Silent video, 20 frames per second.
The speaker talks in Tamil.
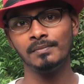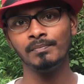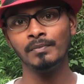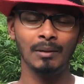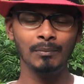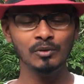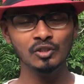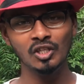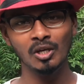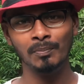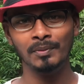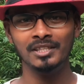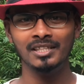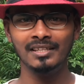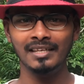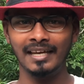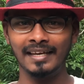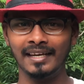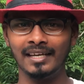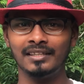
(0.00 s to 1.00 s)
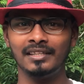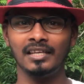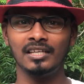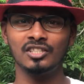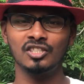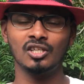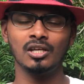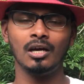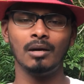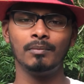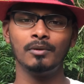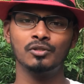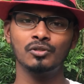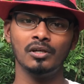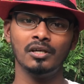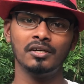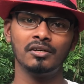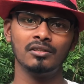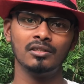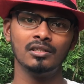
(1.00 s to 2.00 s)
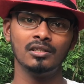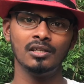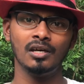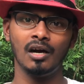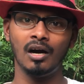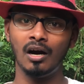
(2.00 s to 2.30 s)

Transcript: கம்புஜா பற்றி நிறைய தெரிஞ்சுக்கலாம் அப்படின்னு சொல்லிட்டு வந்து